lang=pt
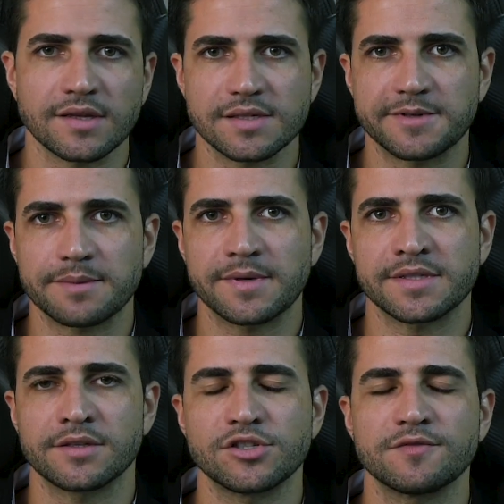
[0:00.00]
Na semana
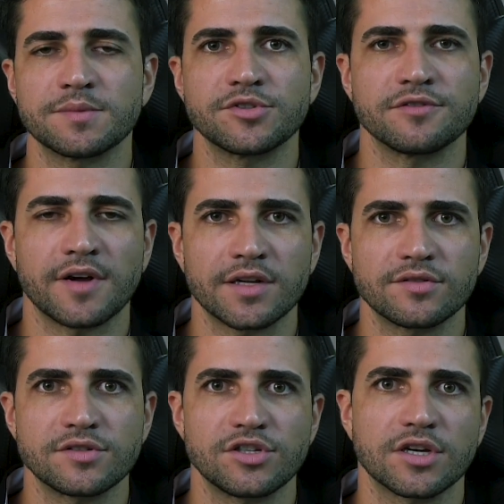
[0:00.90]
passada tivemos
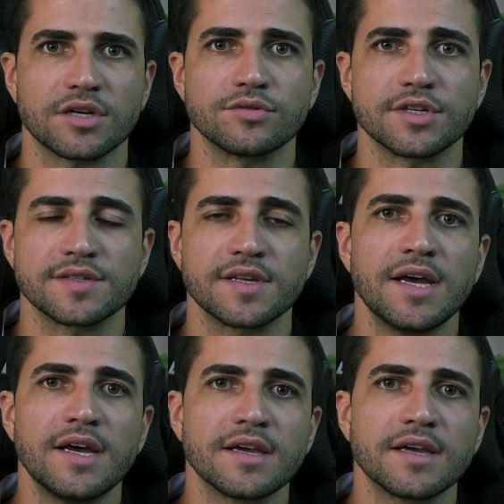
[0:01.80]
diversos indicadores